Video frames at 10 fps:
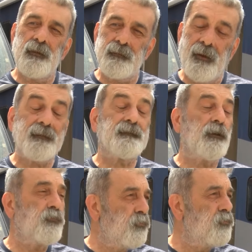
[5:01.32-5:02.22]
liradan
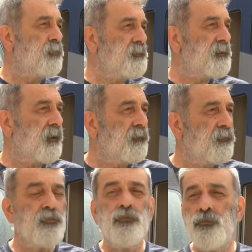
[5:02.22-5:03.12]
hatta günlüğü bin lira,
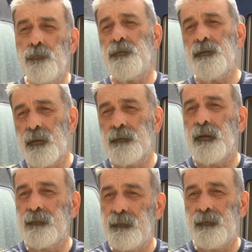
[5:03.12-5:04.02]
günlüğü bin
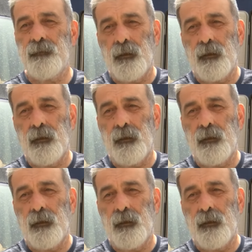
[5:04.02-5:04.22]
liradan değil